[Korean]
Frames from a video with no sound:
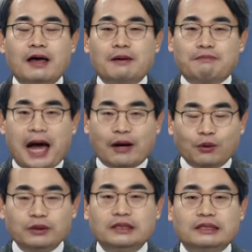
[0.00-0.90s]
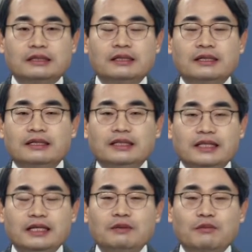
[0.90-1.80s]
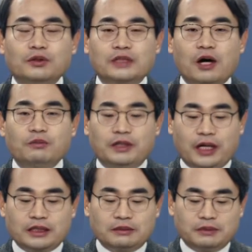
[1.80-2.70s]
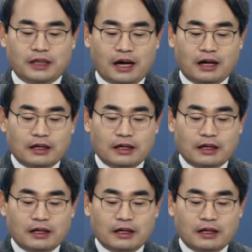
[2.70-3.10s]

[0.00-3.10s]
바로 늘 이 뭐 싸움이 되겠습니다.